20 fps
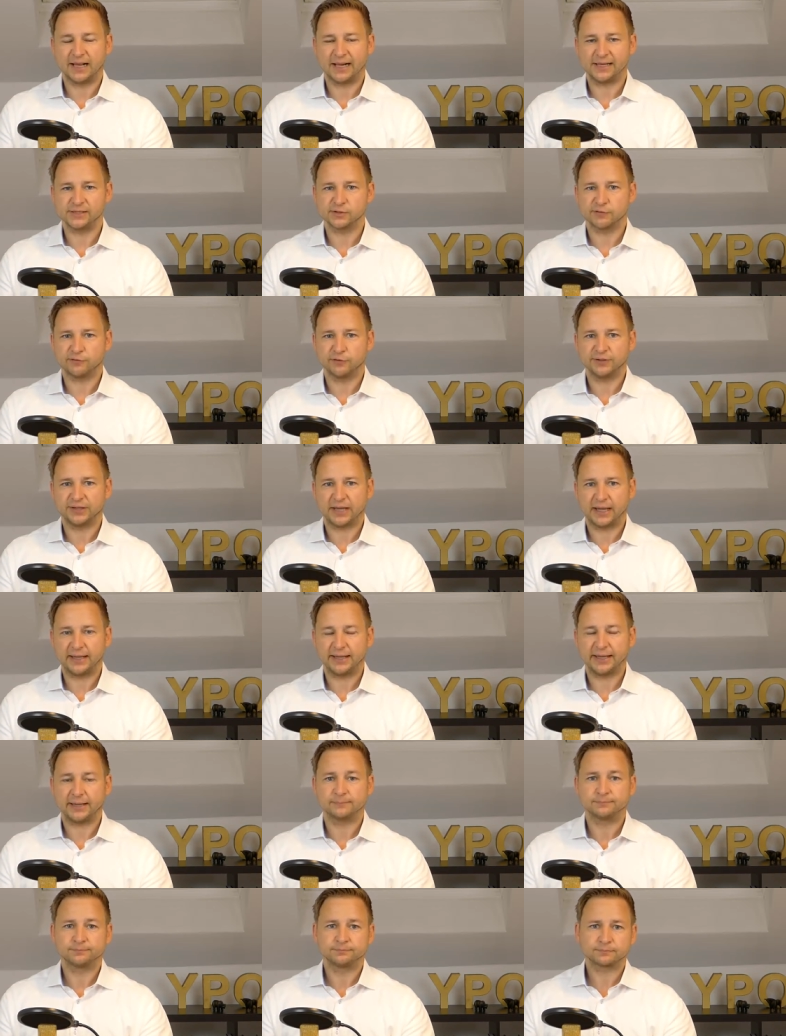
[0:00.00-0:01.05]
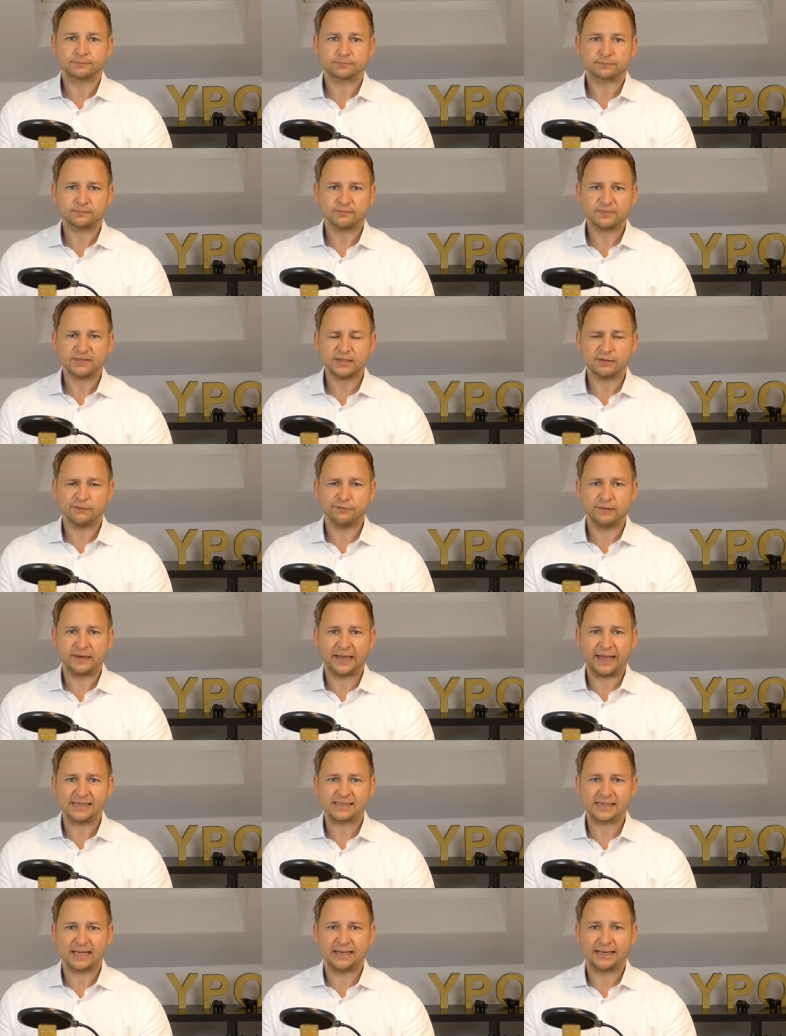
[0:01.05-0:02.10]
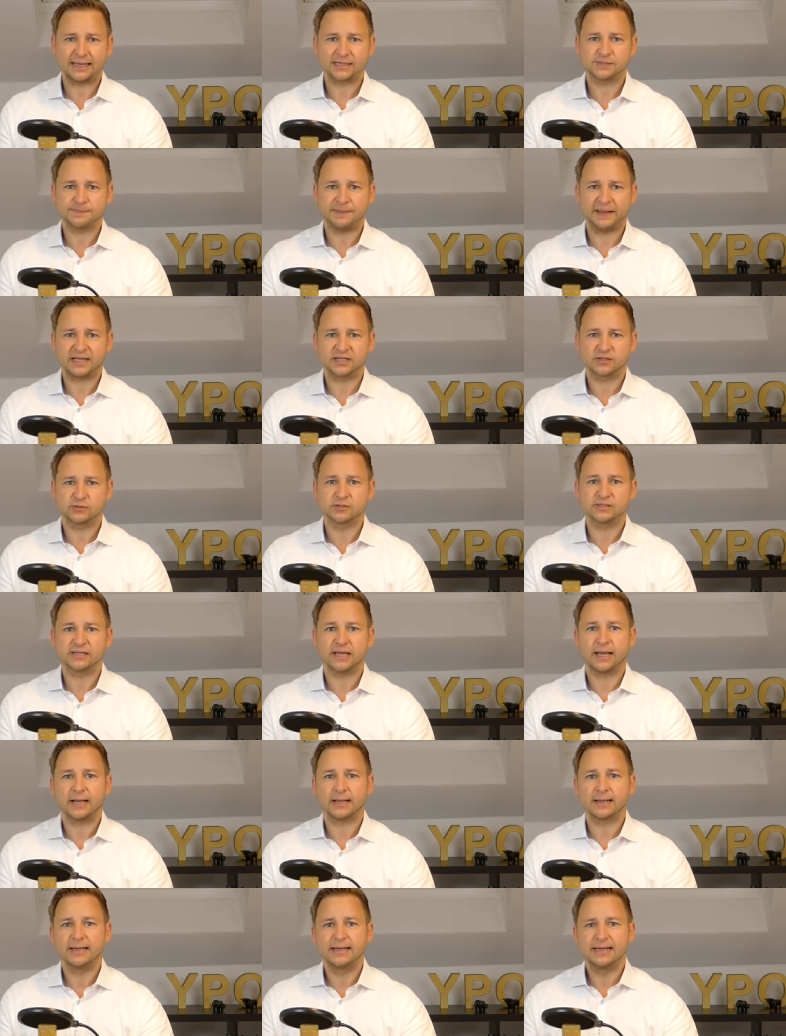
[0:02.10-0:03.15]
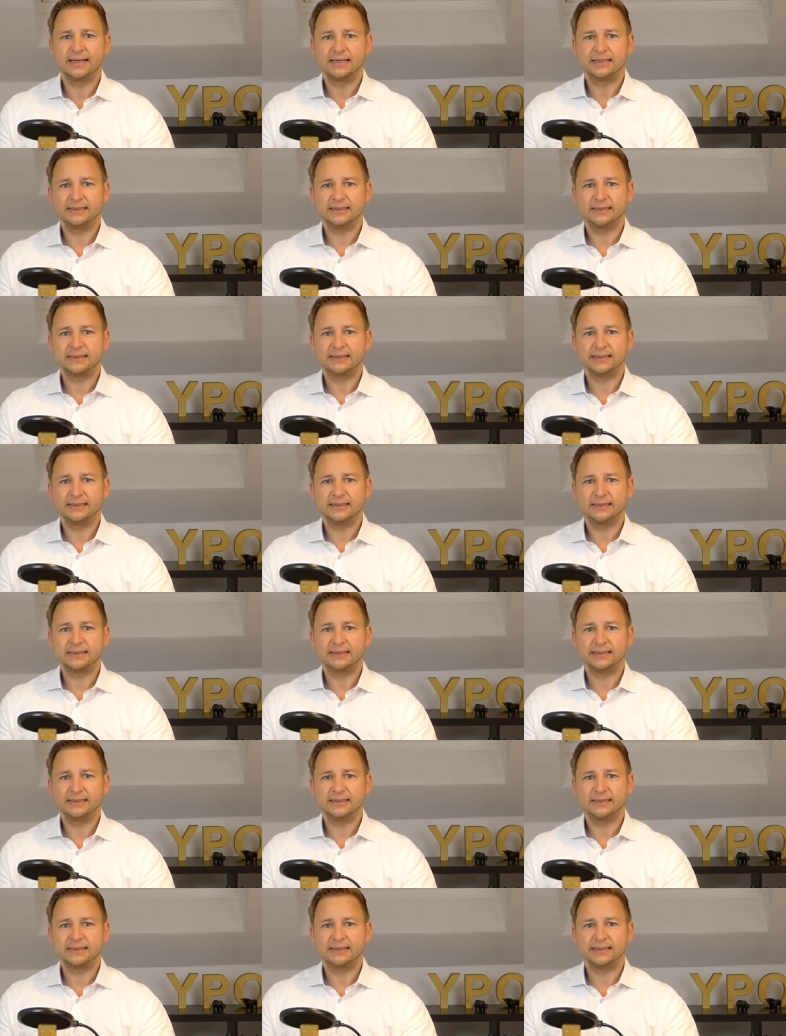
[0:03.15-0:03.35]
Also von daher vielleicht ein Aspekt zu sagen,